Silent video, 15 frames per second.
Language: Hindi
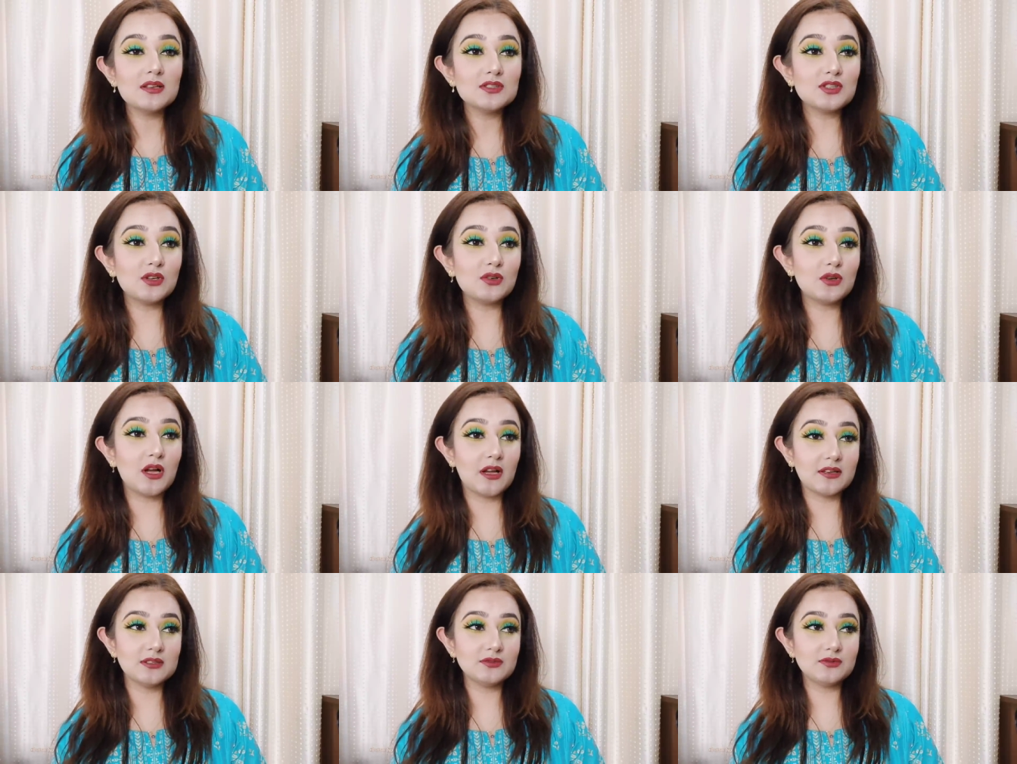चलो
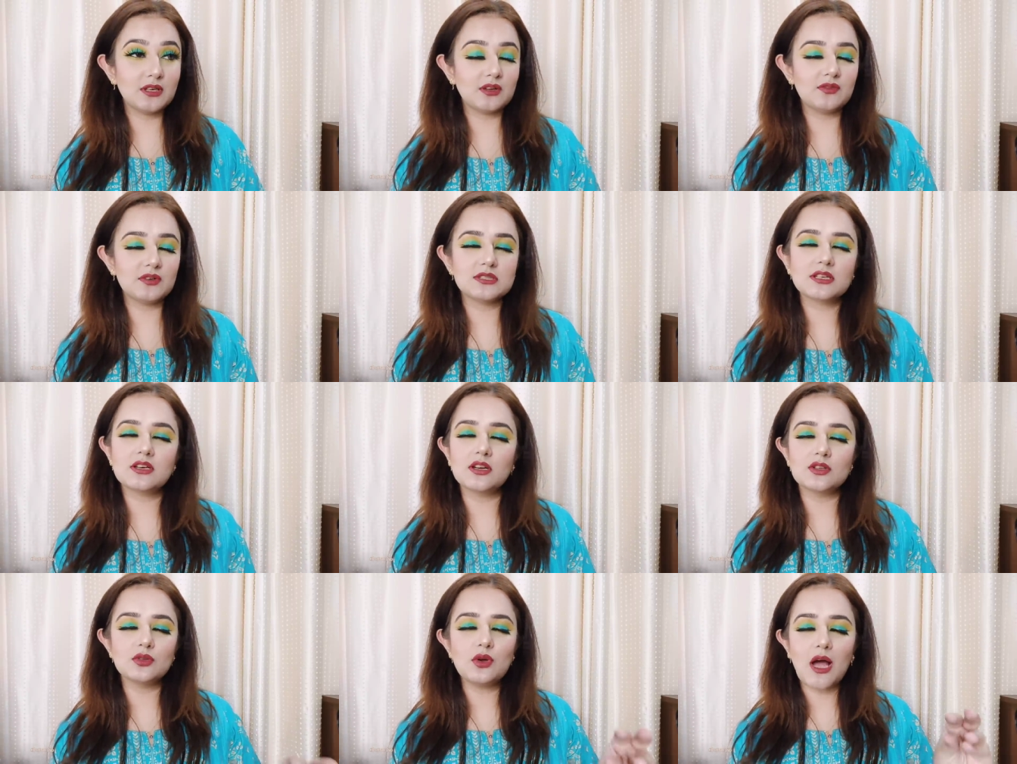गाइस फटाफट से
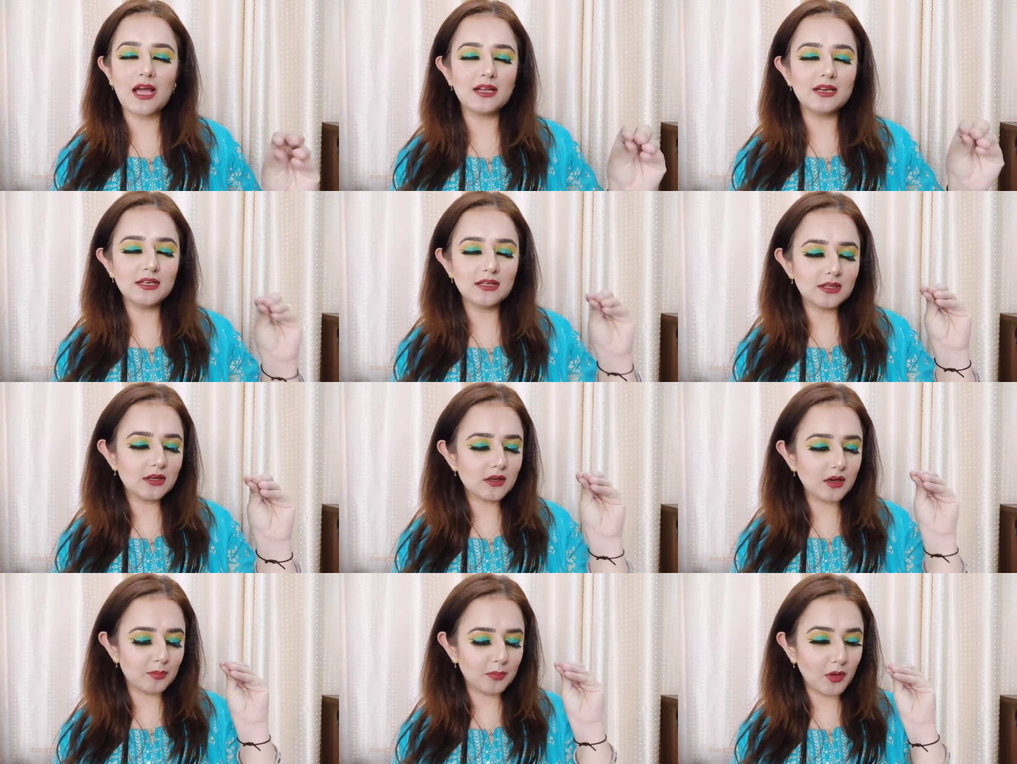करती हूँ आई नीड अ
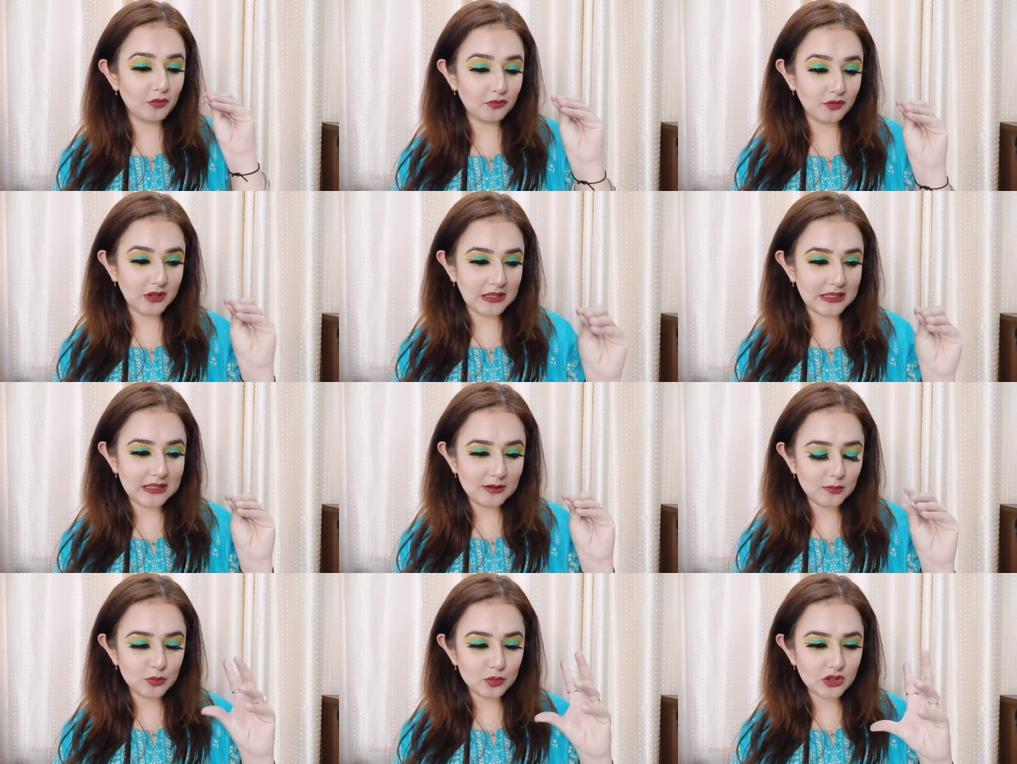कप ऑफ टी
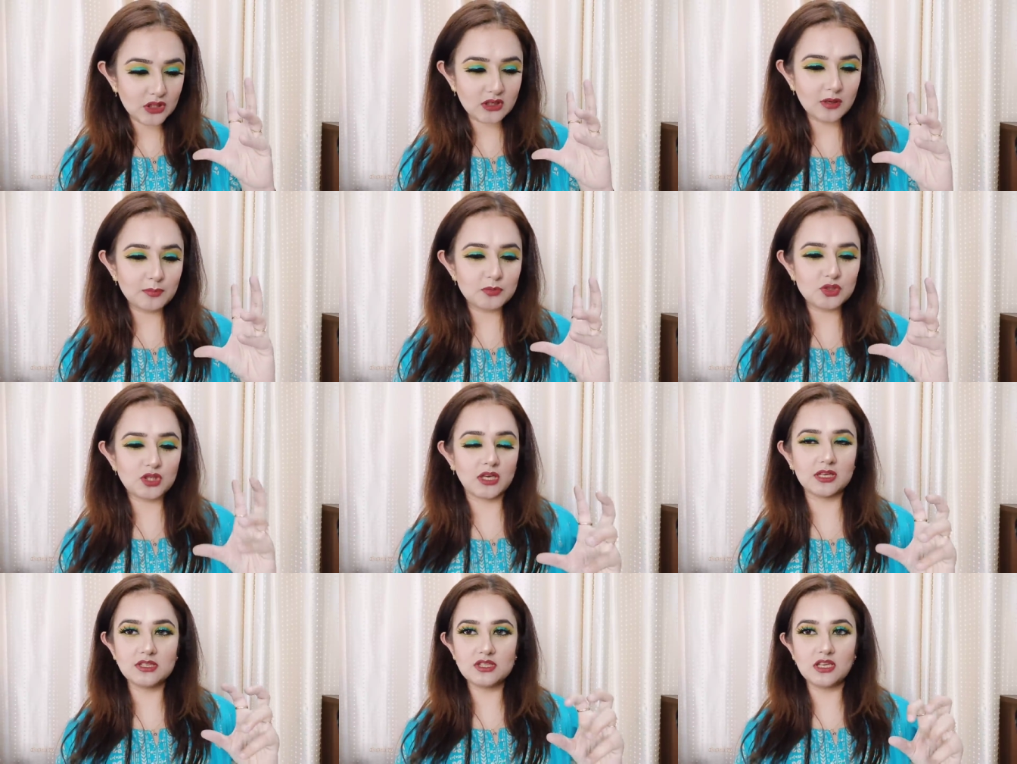मुझे कप
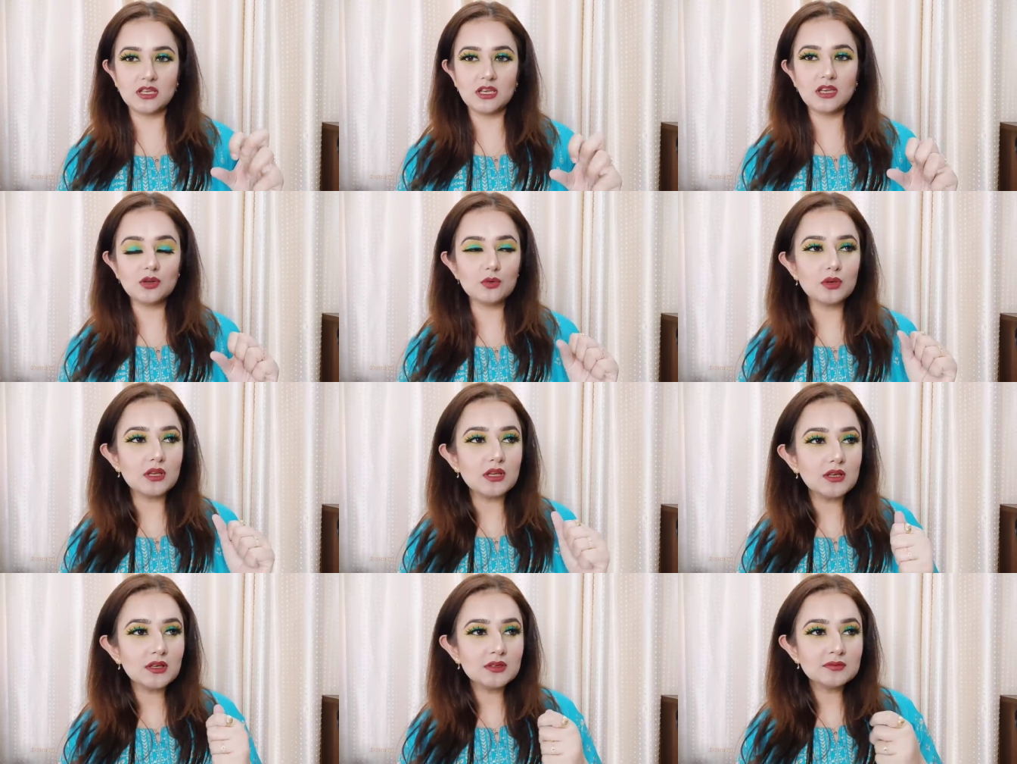चाय चाहिए क्योंकि